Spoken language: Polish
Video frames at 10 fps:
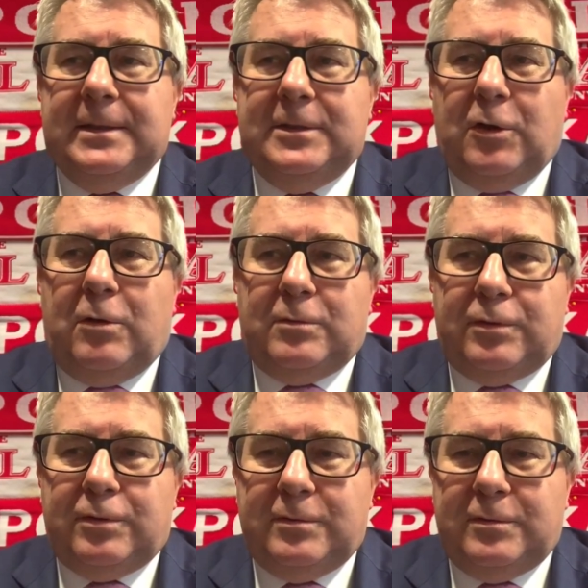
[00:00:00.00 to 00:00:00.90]
No,
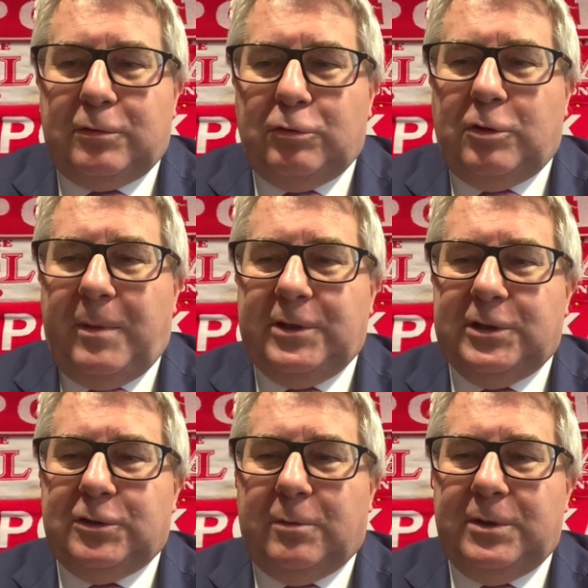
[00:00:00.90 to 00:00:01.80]
trudno
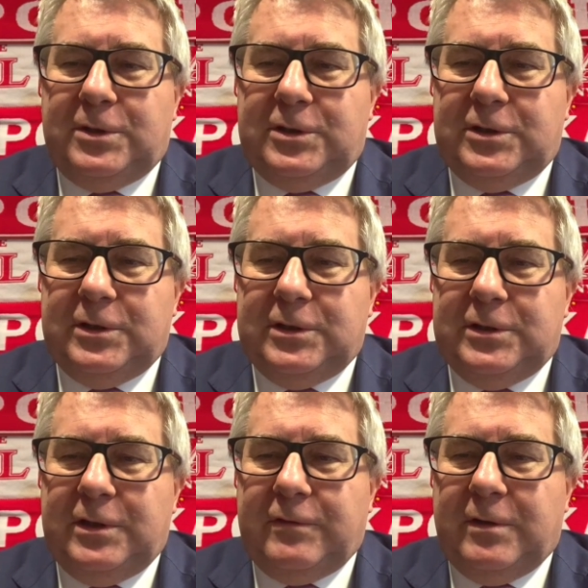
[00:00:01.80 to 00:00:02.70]
będzie zdobyć,
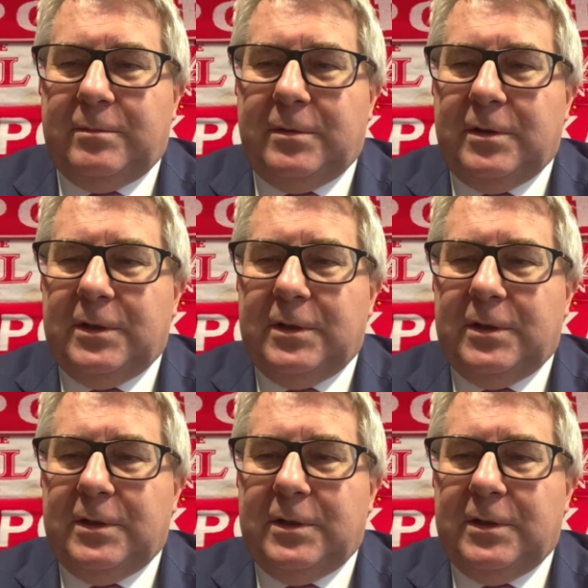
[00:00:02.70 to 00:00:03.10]
nie wiem,